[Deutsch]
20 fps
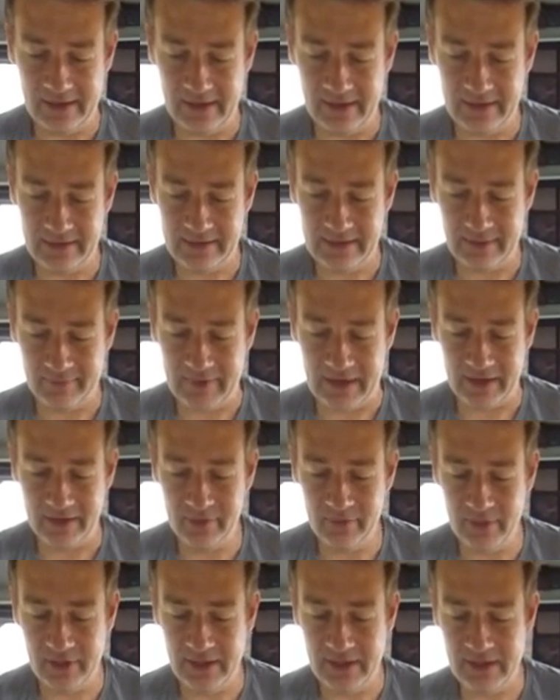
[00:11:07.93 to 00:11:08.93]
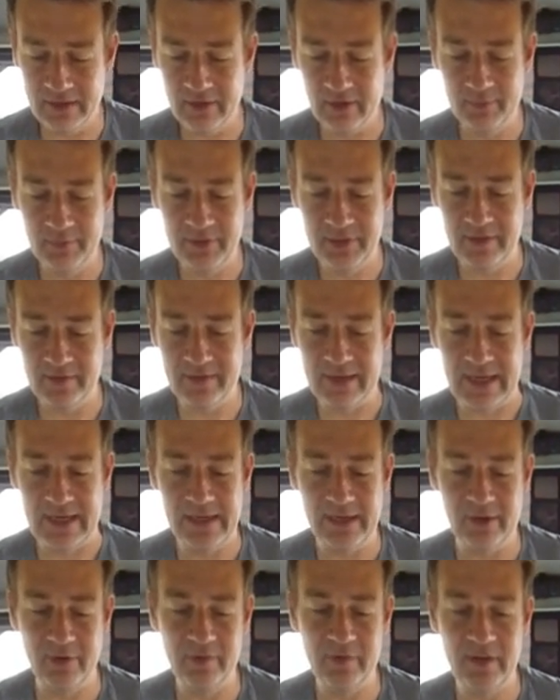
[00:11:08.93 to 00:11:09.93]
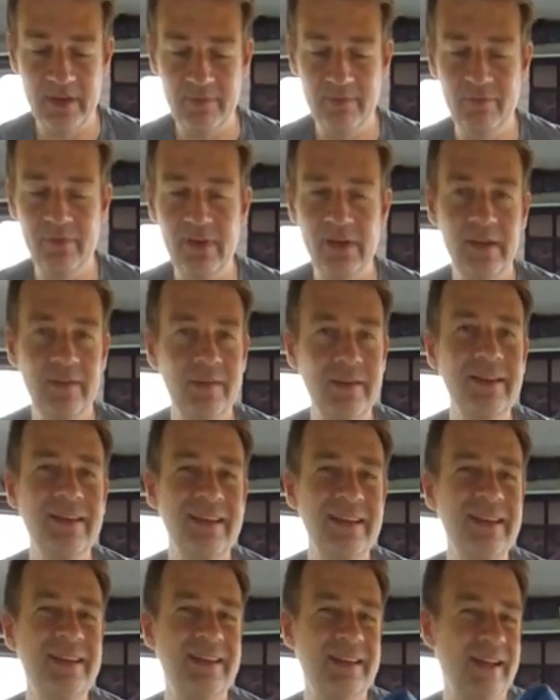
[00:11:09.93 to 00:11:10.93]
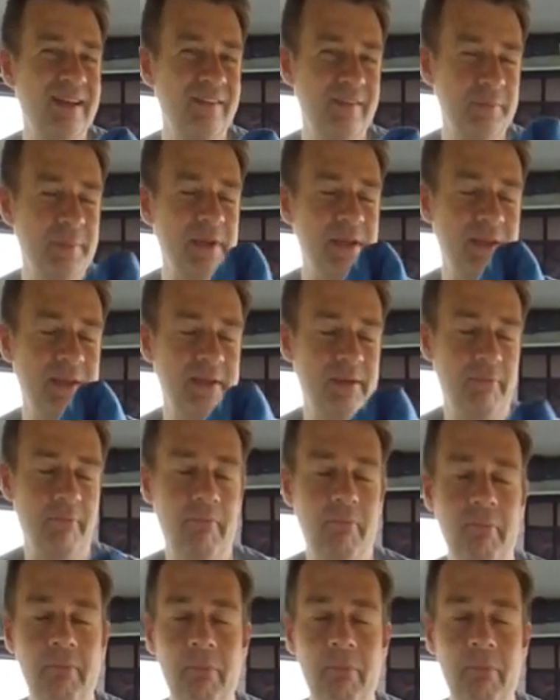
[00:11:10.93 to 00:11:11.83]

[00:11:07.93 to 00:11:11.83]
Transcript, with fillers: Ich habe lange überlegt, ob ich das Geld ausgeben will. Die sind nicht ganz billig.